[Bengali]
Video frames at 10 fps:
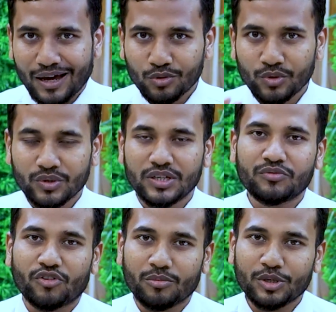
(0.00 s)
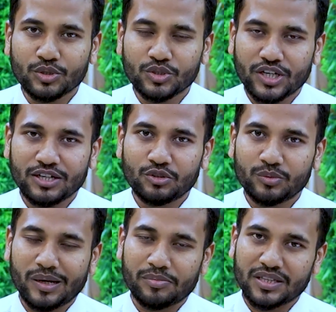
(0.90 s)
আরও ইনফরমেশন শেয়ার
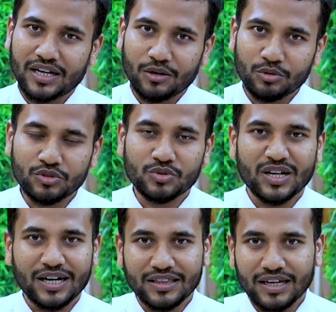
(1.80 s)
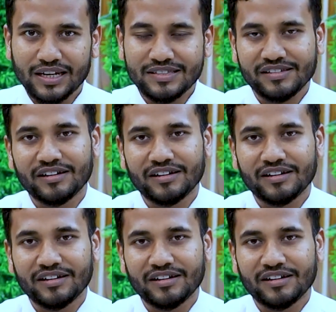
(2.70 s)
করবে আপনাদের আরও কিছু জানার থাকলে